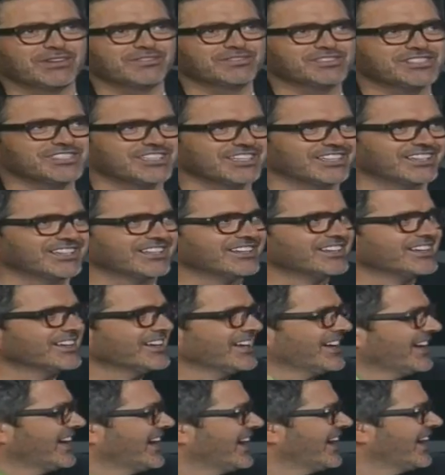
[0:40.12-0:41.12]
investir.
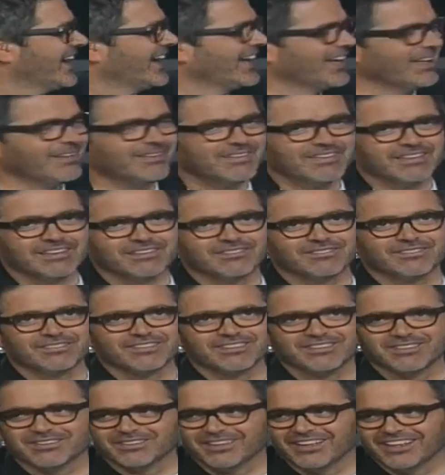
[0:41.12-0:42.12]
Uh... Ah, ah
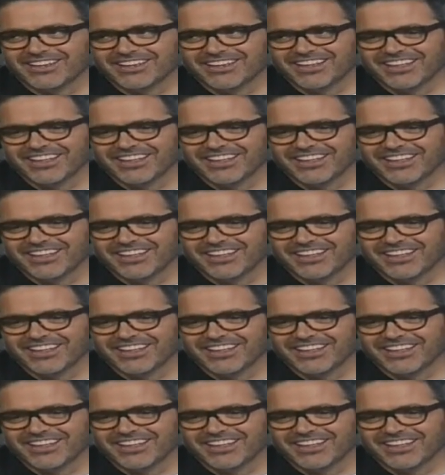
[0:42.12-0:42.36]
muitos!